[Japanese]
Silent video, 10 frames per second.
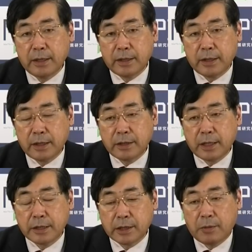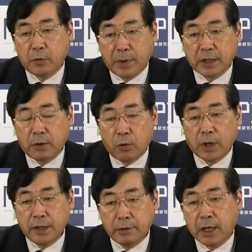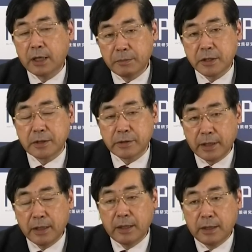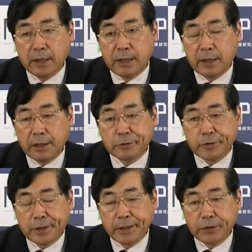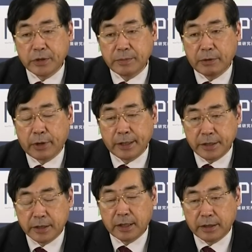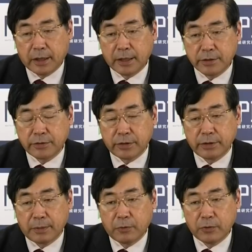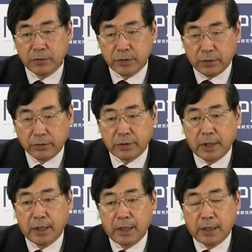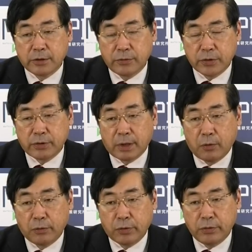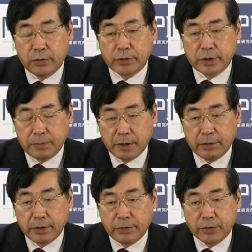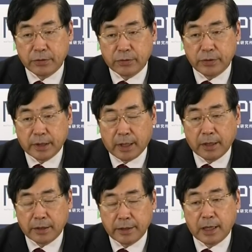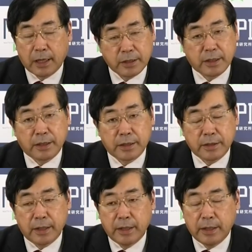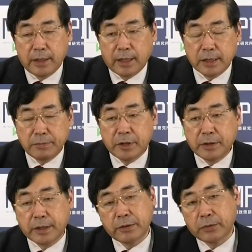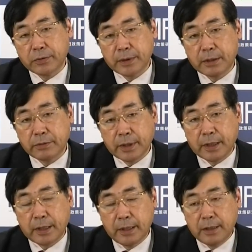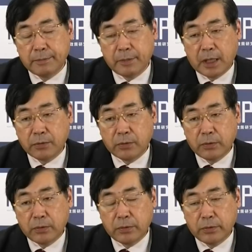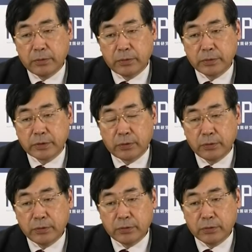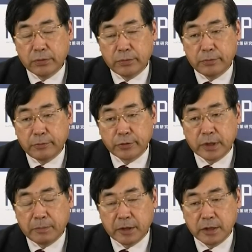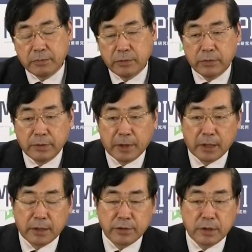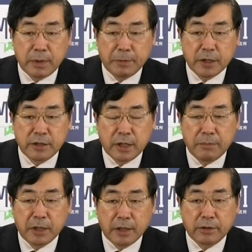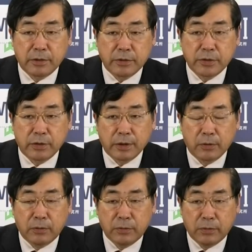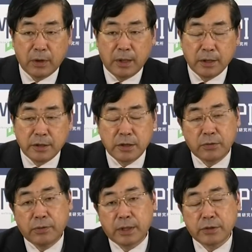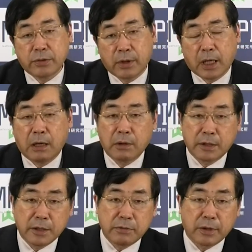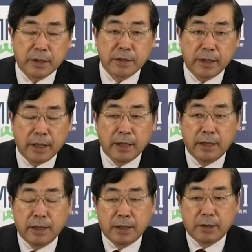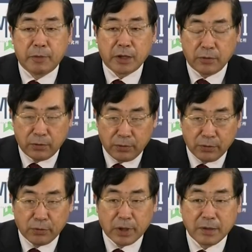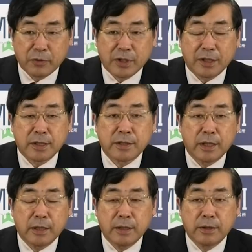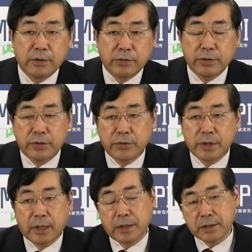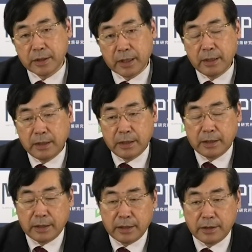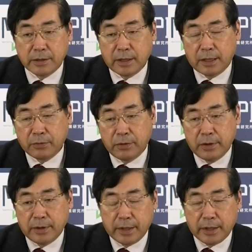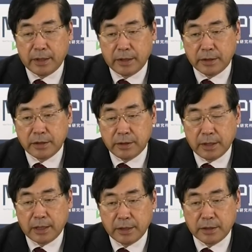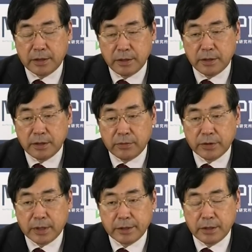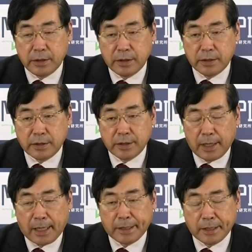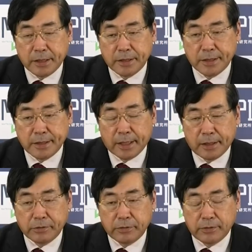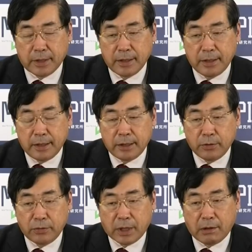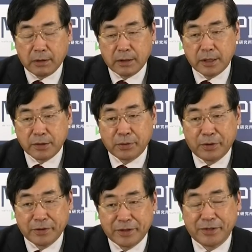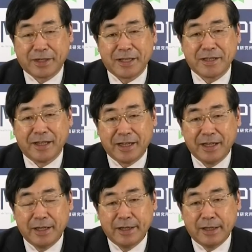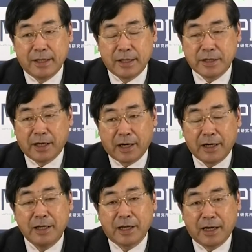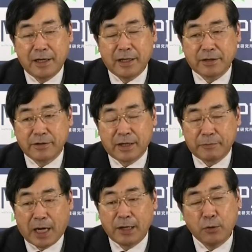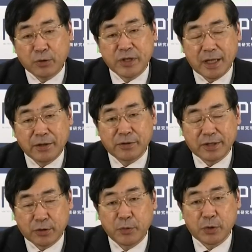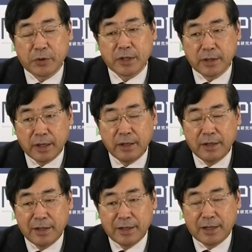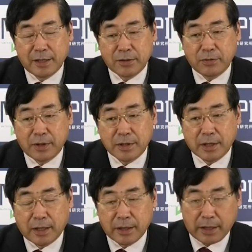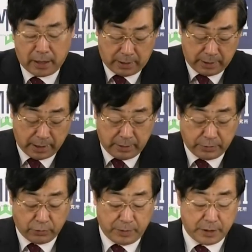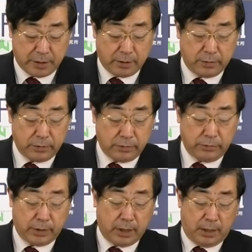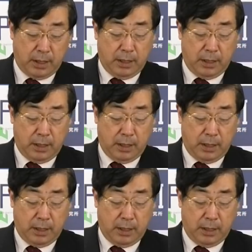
えー、で、しかもまたお金をかかりますですね。えー、選挙地盤を一から耕すっていうのはものすごくその人がほとんど全てのエネルギーをそこにかけて長い時間ですね初めてできることなので、まあ、あのそういうことをしてまで自分の今やってる使命まで捨ててまでっていう人はよほど事情のある人が変わった人がですねまあ、よほど大金持ちかですね、いう人しかですね、えー、ですから、あの、えー新えー、新人として新新、新しい人材が入るっていうのは、よほど変わった人っていうかですね、しか入れ入れないというか、入ろうとしないというか、そもそもですね、えそんな世界に、なんでそこまでしてっていうのが、